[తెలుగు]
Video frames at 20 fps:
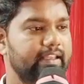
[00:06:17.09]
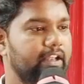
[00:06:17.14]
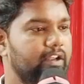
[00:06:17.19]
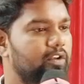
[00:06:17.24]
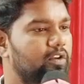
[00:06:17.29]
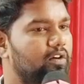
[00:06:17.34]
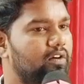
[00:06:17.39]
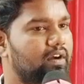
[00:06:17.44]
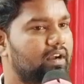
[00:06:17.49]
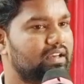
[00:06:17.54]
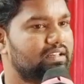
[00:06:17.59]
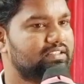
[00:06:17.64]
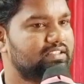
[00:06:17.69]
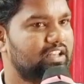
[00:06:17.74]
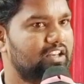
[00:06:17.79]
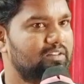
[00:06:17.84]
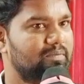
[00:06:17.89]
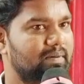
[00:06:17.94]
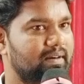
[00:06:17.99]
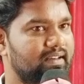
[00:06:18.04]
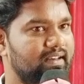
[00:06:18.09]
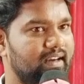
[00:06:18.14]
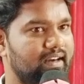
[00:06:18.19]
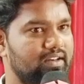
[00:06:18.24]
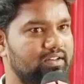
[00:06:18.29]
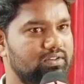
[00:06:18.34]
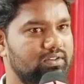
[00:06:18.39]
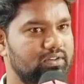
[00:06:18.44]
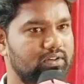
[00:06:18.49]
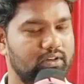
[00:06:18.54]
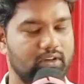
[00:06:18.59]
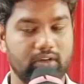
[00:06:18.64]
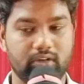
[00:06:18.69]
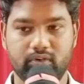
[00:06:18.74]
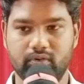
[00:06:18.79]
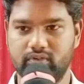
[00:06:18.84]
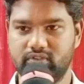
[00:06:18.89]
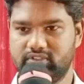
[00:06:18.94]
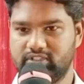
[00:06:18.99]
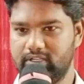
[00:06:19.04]
ఎన్నో కష్టాలు పడ్డాడు
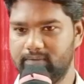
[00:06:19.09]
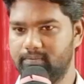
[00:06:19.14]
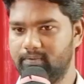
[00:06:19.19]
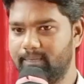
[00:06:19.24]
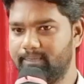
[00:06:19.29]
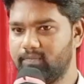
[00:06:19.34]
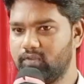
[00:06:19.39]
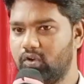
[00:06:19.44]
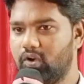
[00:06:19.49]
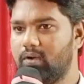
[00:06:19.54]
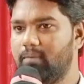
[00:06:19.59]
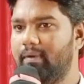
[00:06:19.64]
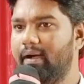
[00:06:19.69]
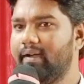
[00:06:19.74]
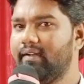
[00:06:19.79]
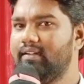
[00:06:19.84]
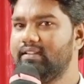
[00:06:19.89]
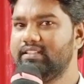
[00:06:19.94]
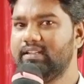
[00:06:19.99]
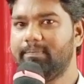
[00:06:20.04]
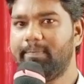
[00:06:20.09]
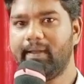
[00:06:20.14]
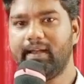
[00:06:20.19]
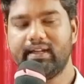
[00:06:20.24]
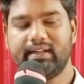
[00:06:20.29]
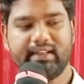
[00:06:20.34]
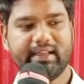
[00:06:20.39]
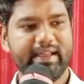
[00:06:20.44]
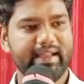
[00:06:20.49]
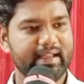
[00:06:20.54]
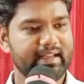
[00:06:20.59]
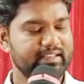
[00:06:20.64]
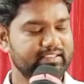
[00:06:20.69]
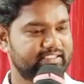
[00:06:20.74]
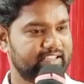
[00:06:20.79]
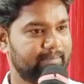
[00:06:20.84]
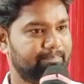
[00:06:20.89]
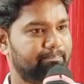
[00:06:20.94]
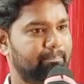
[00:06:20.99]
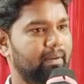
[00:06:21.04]
యోసేపు ఒక మాటలో చెప్పాలంటే
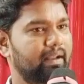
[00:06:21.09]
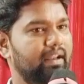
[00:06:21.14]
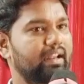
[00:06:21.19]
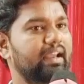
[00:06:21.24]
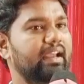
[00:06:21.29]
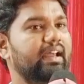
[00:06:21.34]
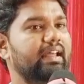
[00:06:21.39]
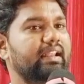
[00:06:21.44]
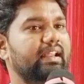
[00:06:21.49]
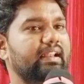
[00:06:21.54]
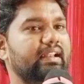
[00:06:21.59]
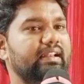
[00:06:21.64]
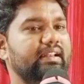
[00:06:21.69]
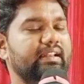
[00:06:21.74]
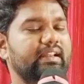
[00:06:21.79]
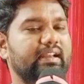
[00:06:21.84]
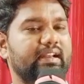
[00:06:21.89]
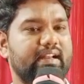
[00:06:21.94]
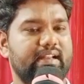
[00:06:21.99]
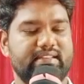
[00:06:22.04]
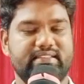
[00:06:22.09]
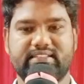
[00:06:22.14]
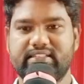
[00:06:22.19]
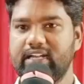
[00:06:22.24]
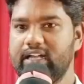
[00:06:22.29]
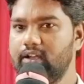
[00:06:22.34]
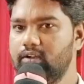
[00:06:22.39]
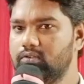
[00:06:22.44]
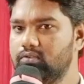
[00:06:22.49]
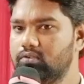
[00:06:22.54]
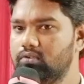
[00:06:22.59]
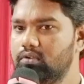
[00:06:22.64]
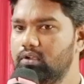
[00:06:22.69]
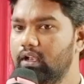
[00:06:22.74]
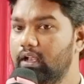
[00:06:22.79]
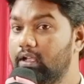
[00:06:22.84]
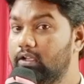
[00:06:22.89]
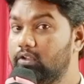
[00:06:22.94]
చెప్పలేనన్ని కష్టాలు